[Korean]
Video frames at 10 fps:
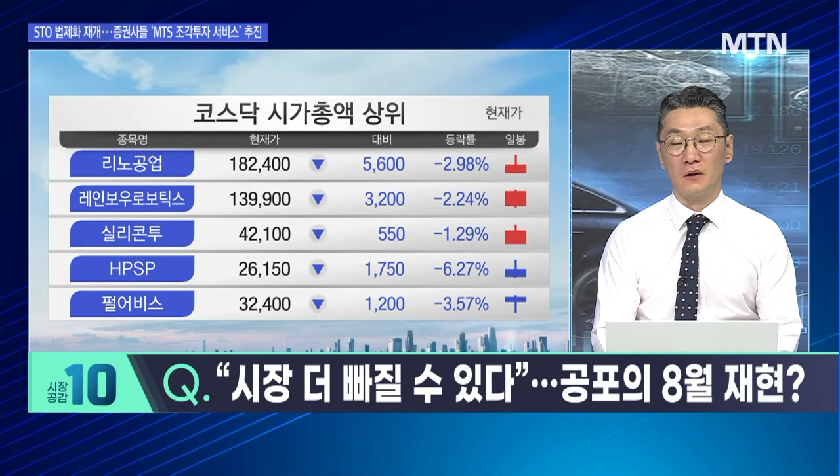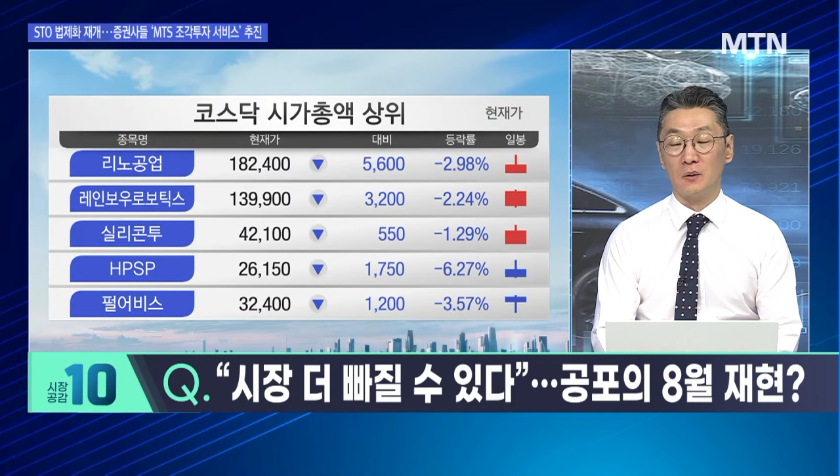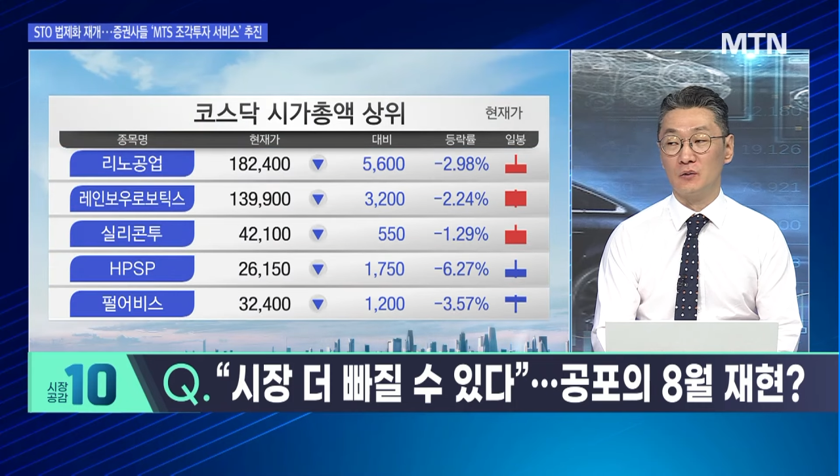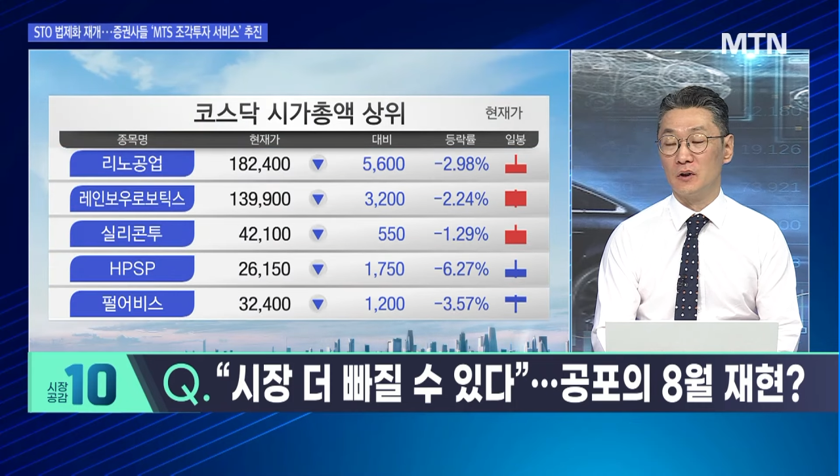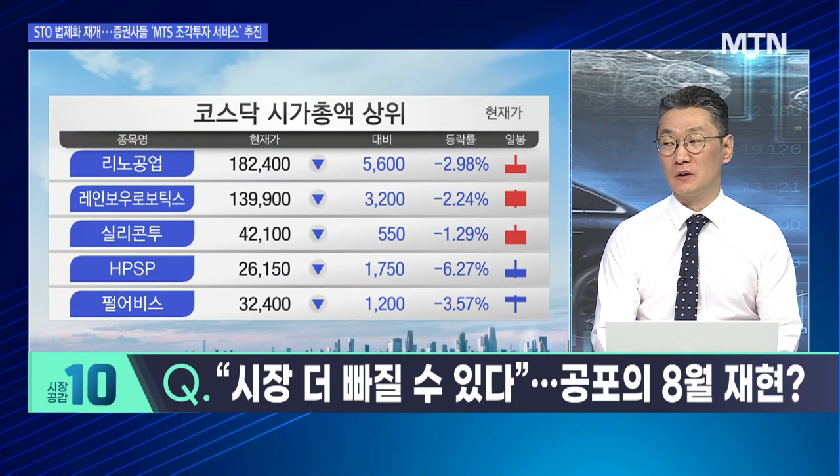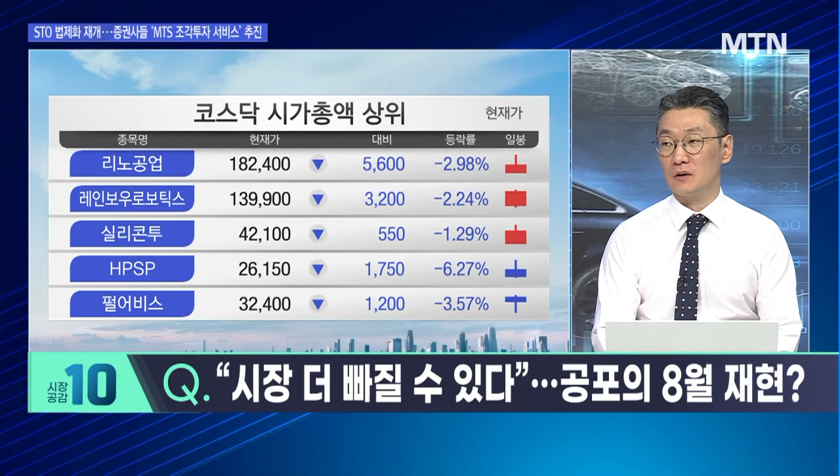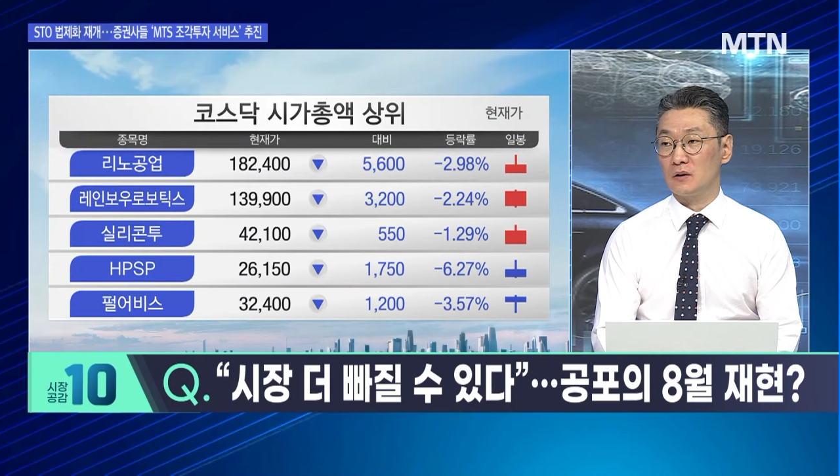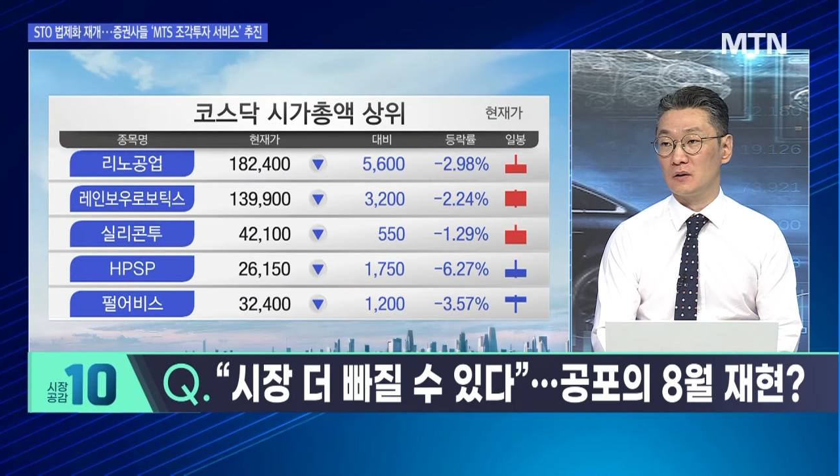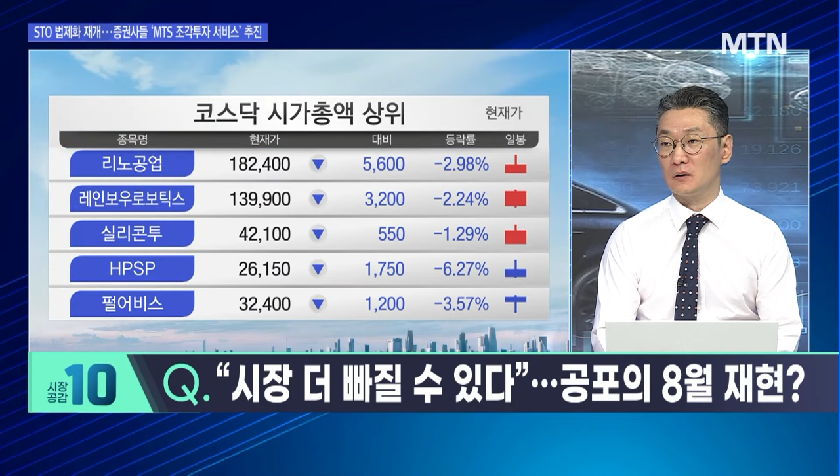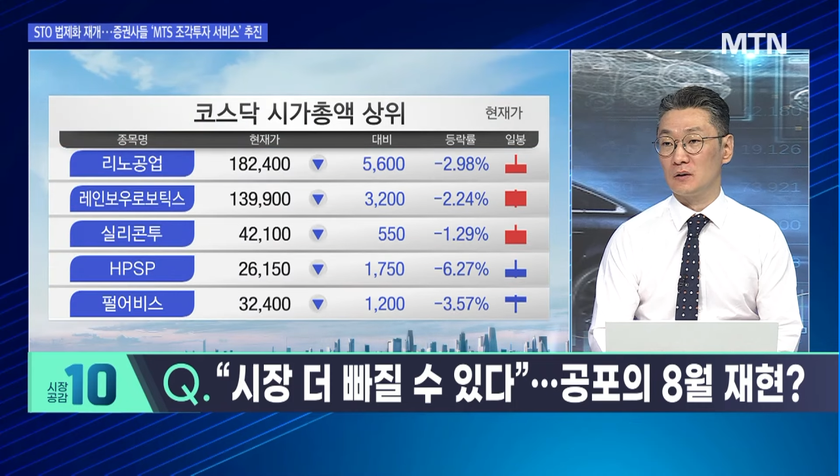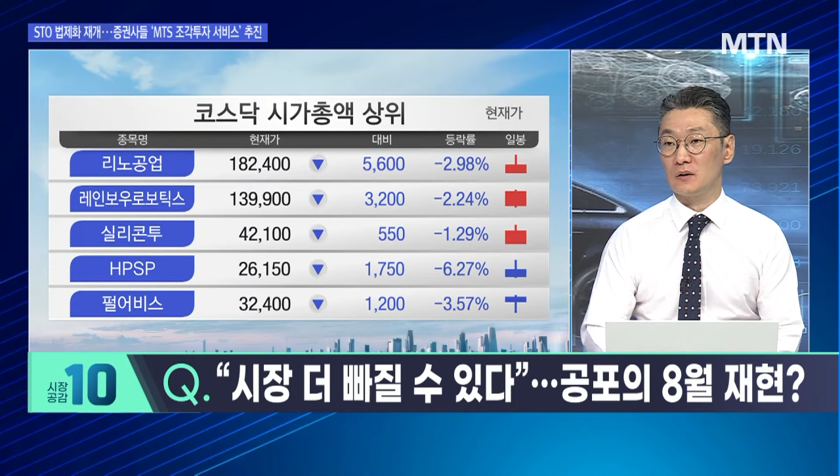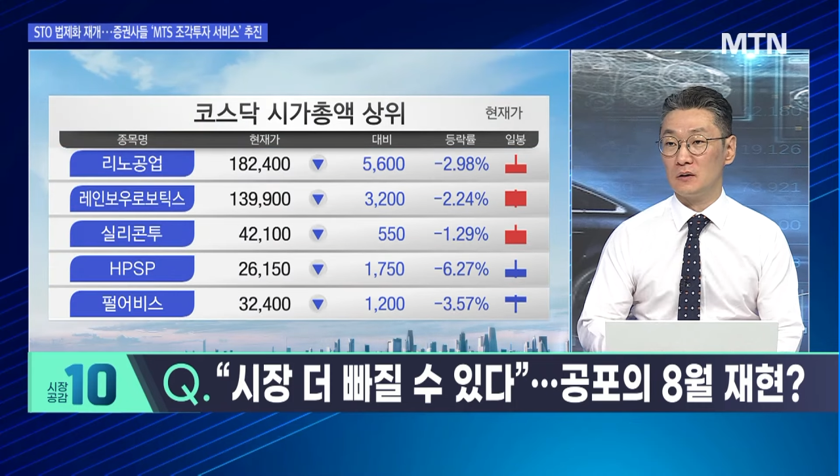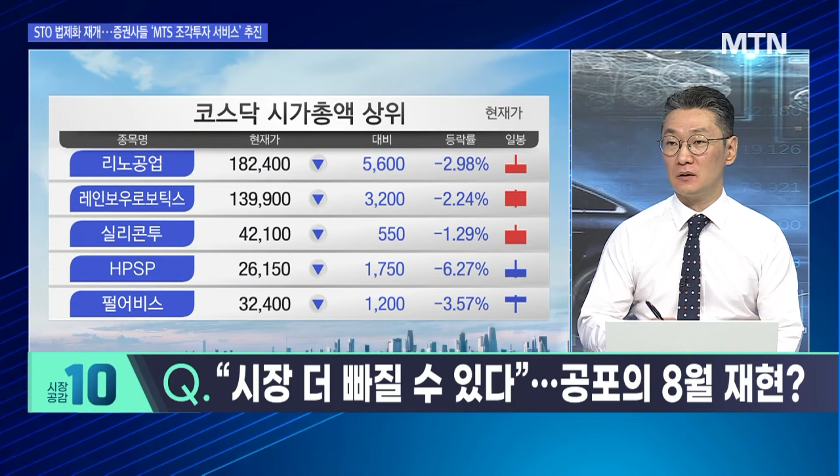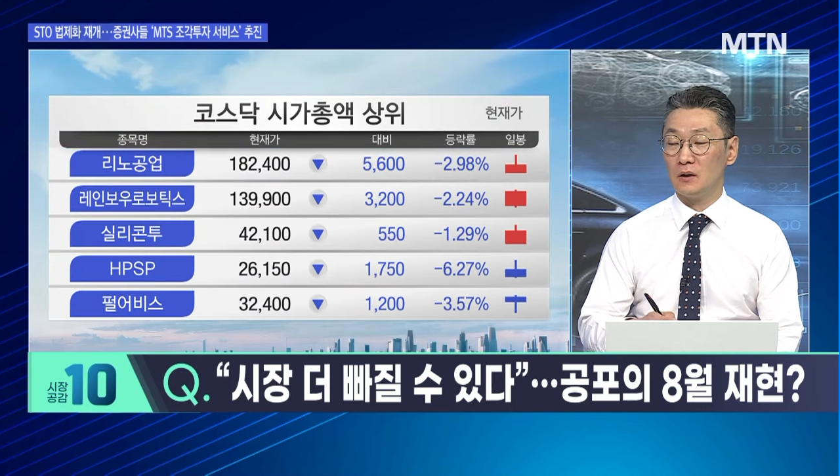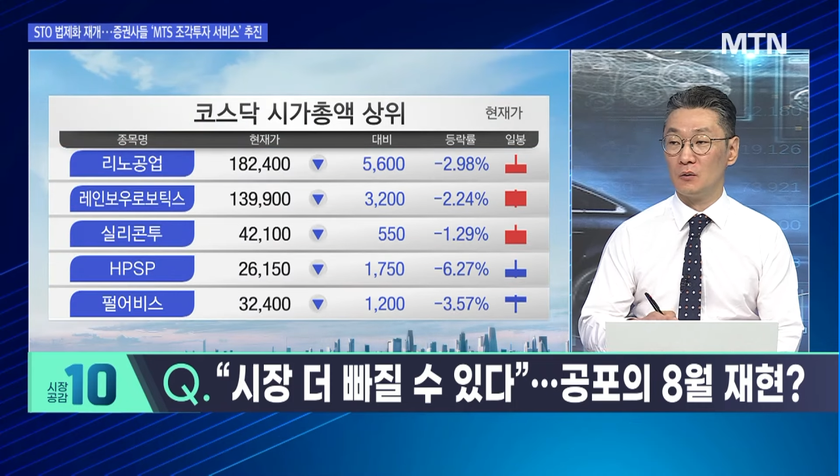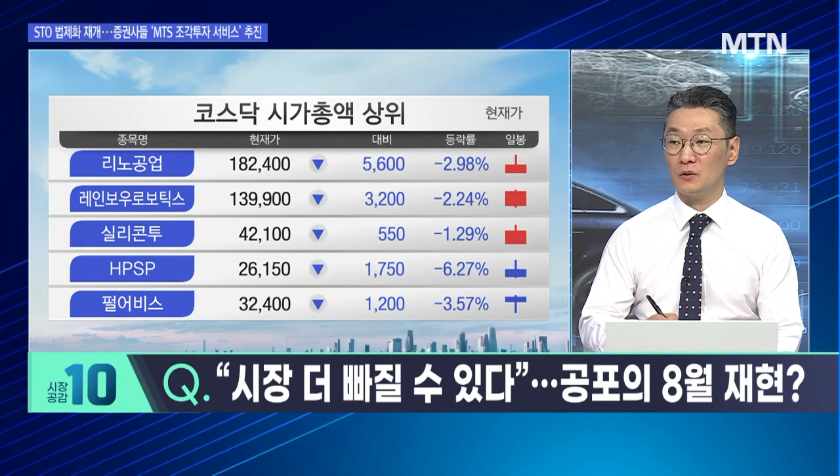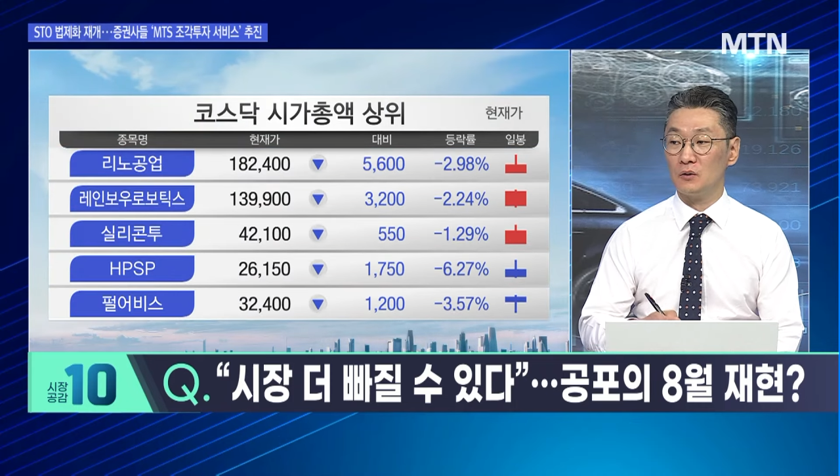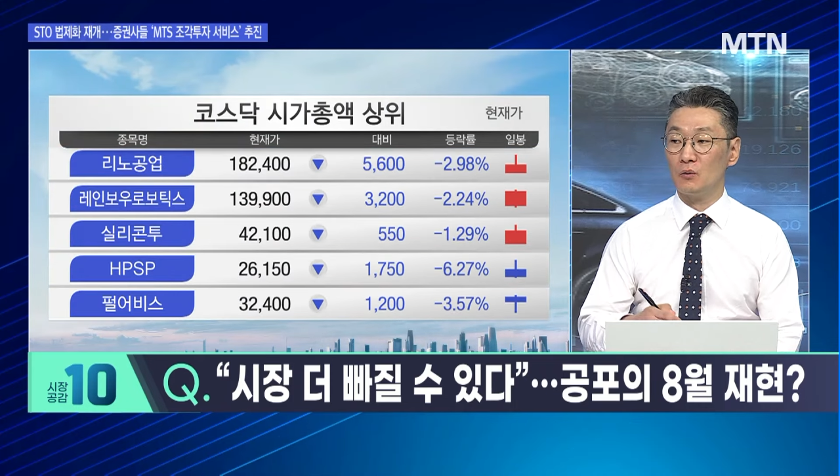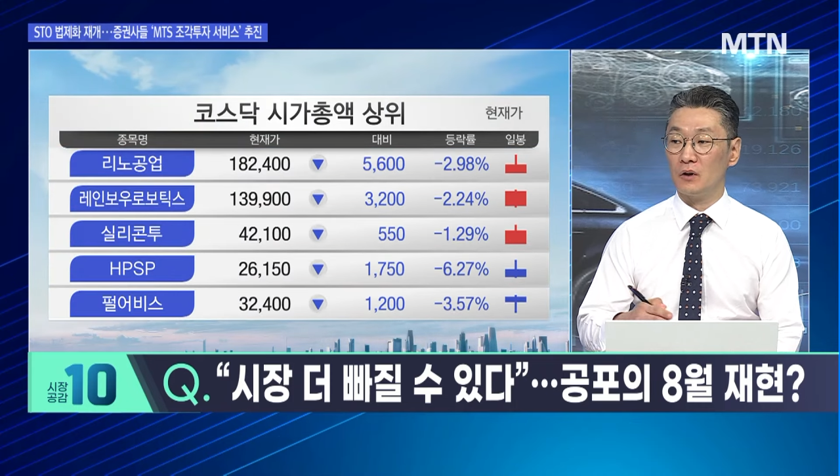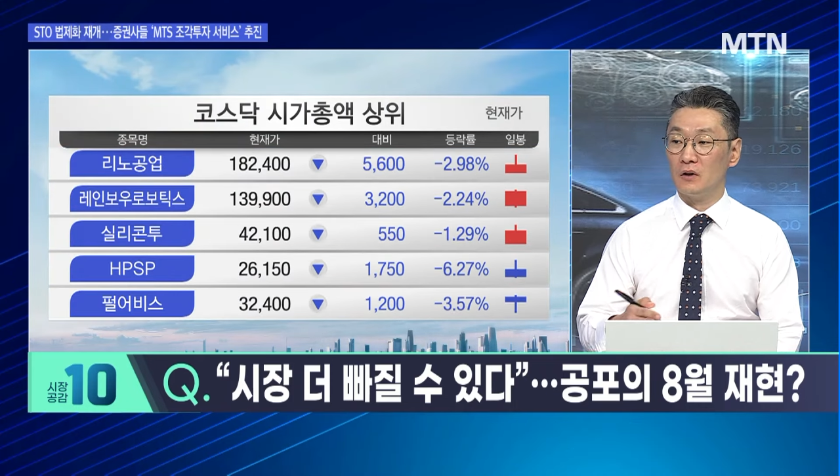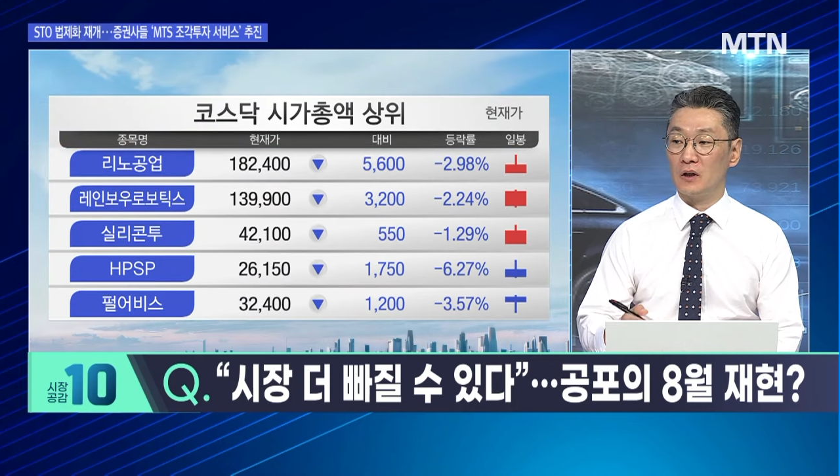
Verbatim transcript: 당분간 그 새로운 신고가를